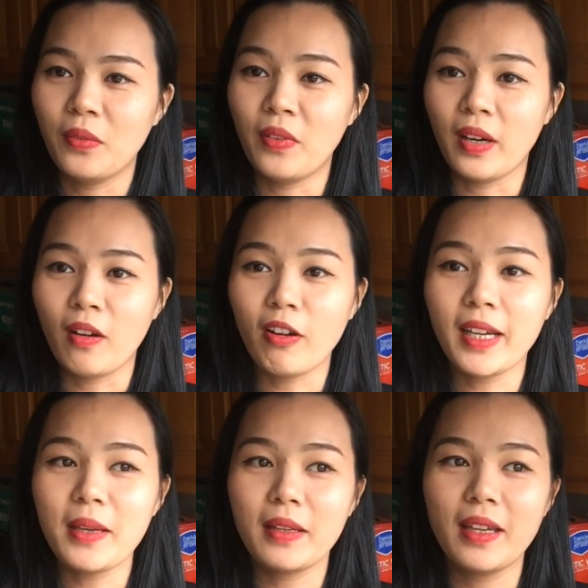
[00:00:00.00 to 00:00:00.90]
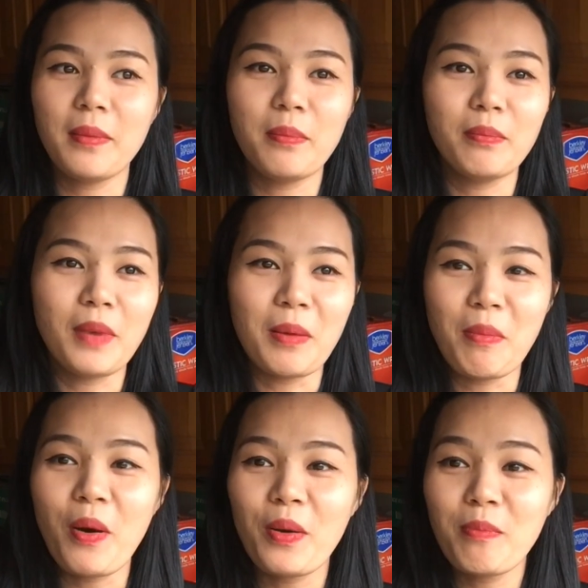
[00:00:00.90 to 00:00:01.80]
và có cái cái bờm
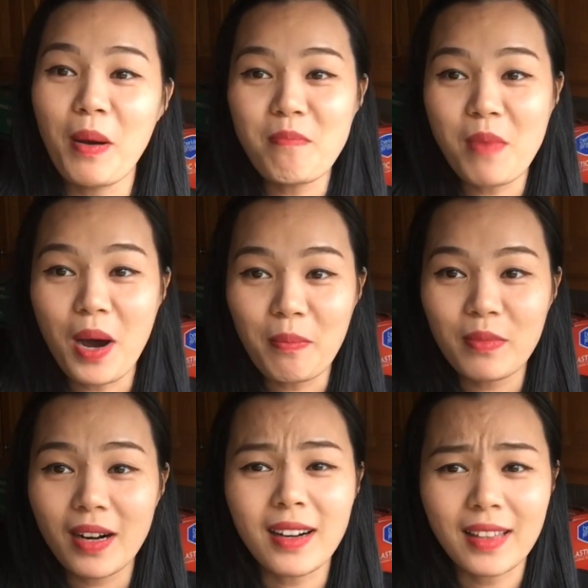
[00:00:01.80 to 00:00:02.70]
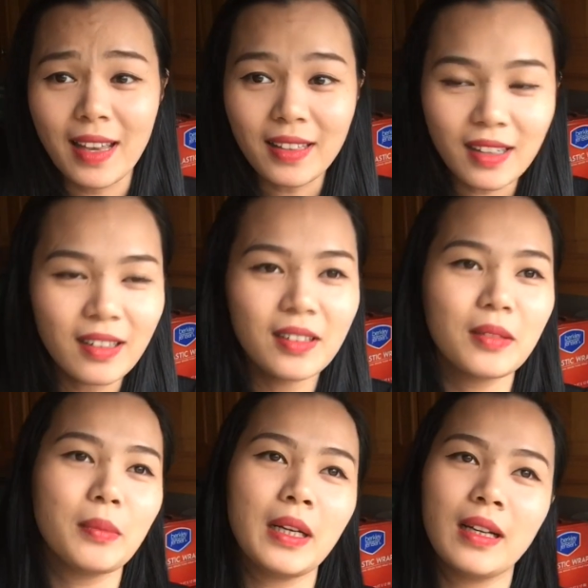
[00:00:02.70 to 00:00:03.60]
hôi móm móm rất là dễ
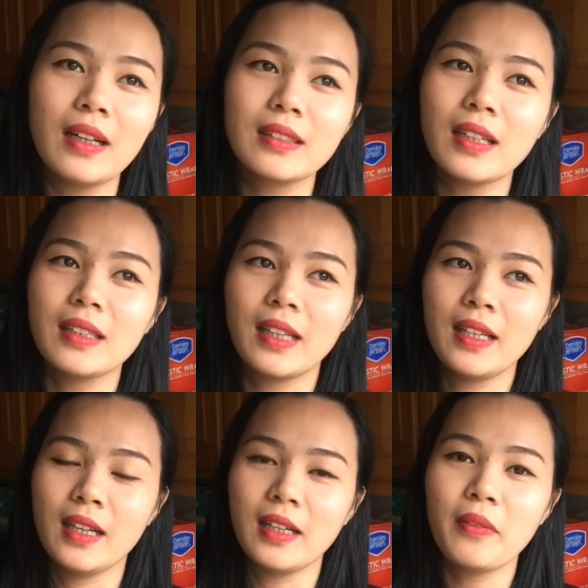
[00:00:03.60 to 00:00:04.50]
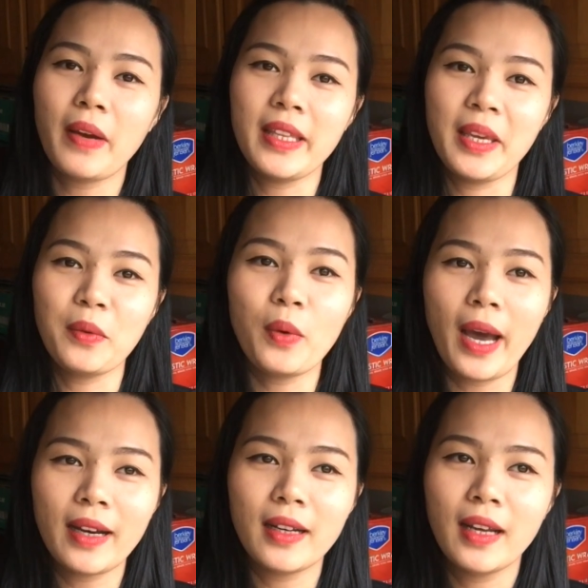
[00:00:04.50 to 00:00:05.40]
thương mình rất thích cái những cái vai diễn của
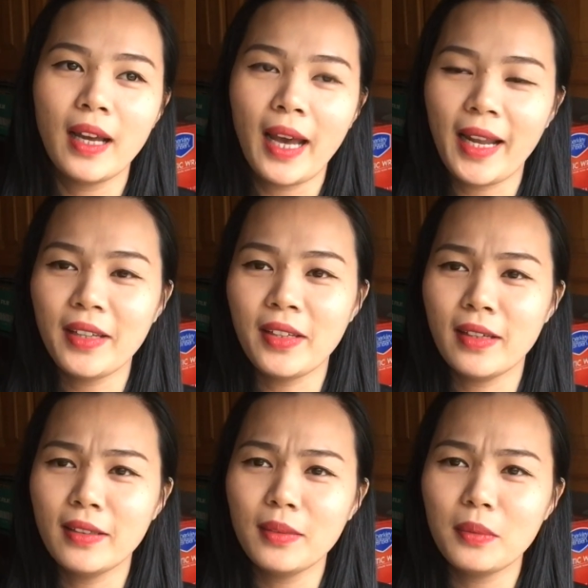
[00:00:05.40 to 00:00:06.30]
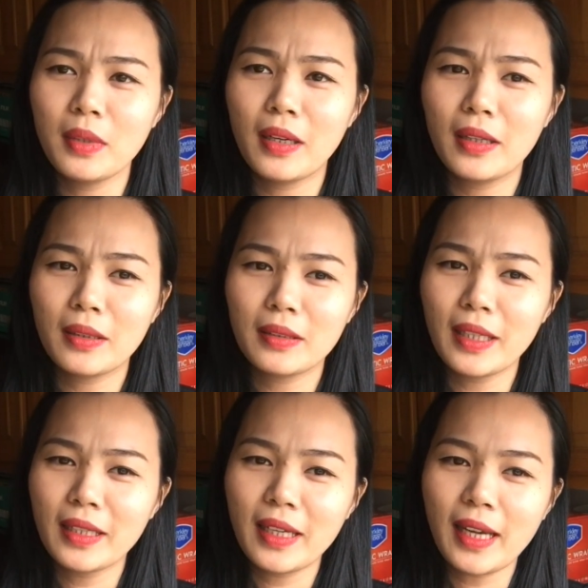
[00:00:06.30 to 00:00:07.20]
anh anh diễn uh,
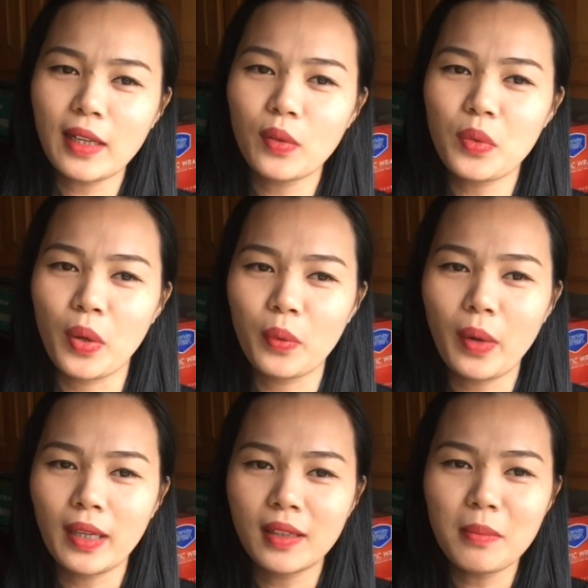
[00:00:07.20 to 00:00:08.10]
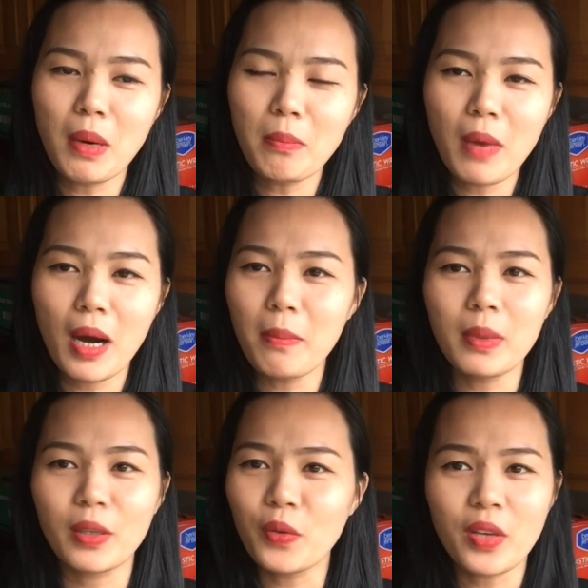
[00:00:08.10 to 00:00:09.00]
cái cái cách nói chuyện của anh cứ móm móm
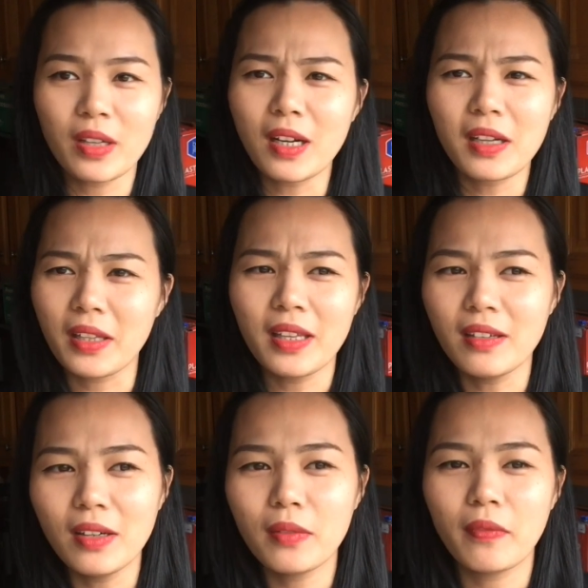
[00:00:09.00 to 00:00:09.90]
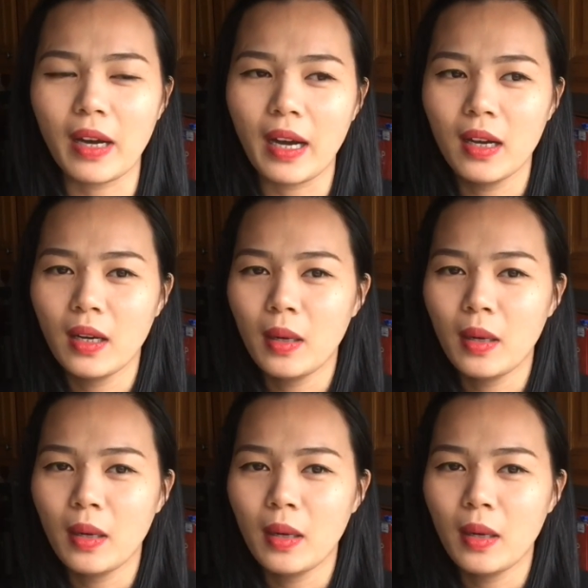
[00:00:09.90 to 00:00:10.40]
mà nói chuyện rất là dễ thương và